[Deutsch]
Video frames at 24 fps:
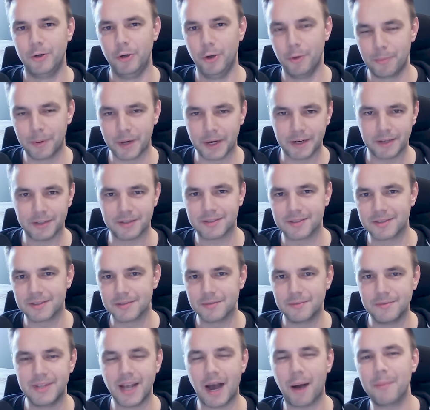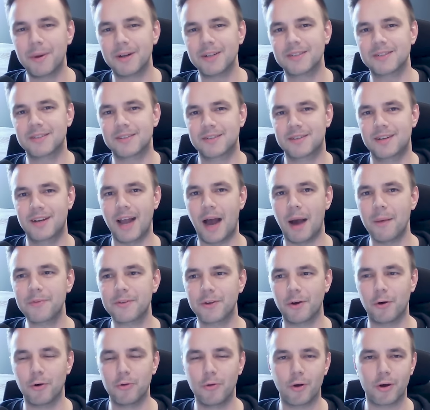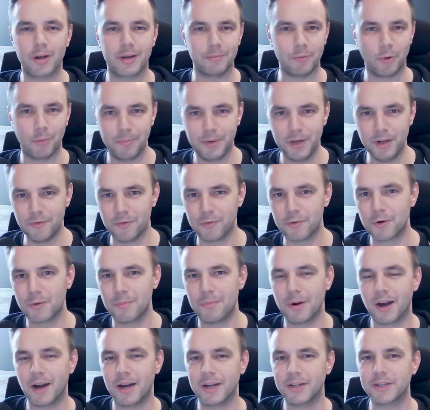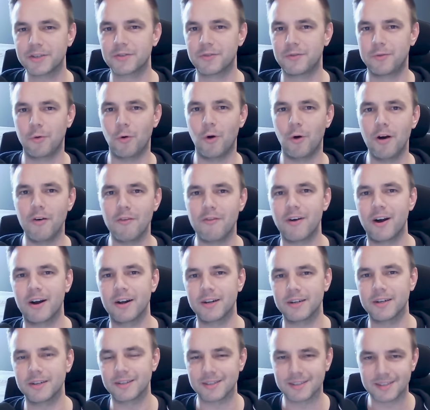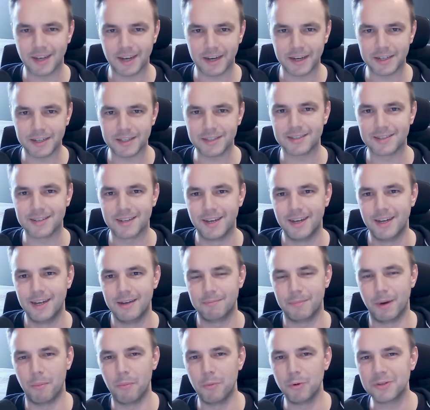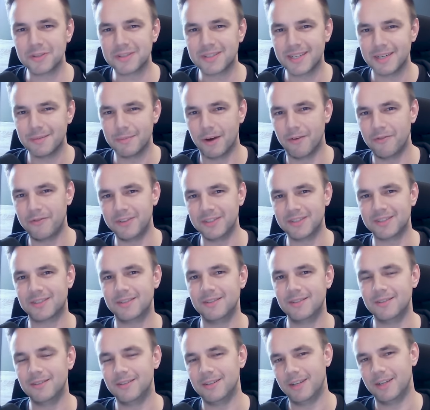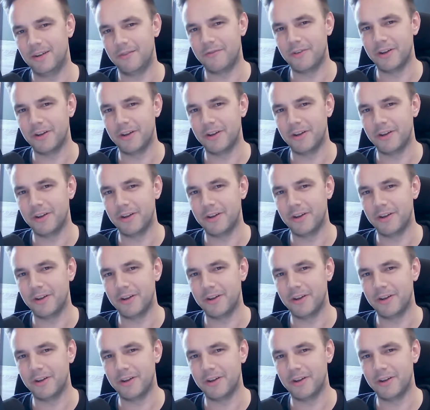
Übrigens, damals gab es auch noch im Mobilfunkbereich Vorwahlen. Das heißt, man musste immer wissen, in